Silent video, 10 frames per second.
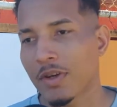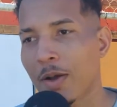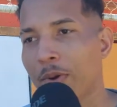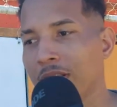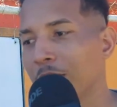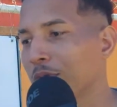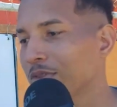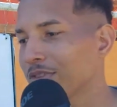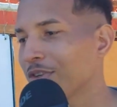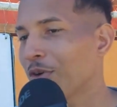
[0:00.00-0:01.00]
A préstamo,
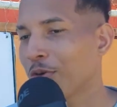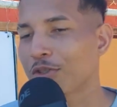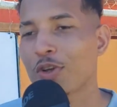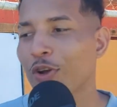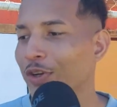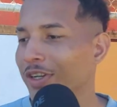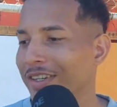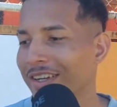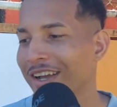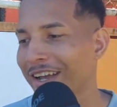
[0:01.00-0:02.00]
con opción
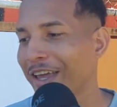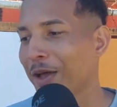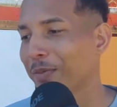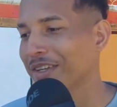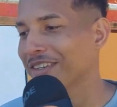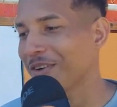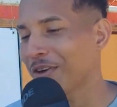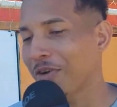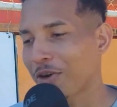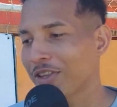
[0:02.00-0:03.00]
a quedarme, con
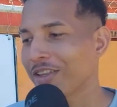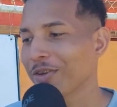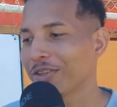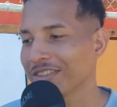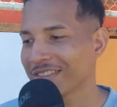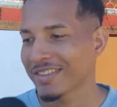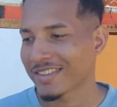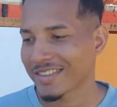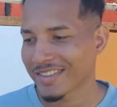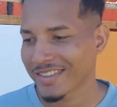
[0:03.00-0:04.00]
el favor de Dios.
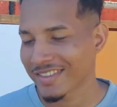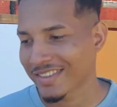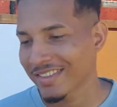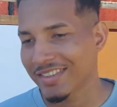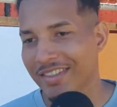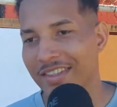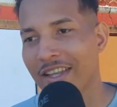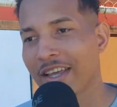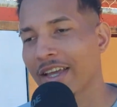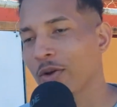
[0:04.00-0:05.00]
¿De qué equipo?
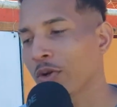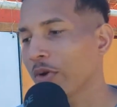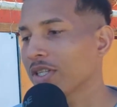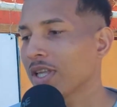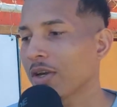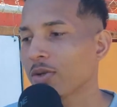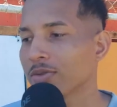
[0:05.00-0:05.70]
De universitario.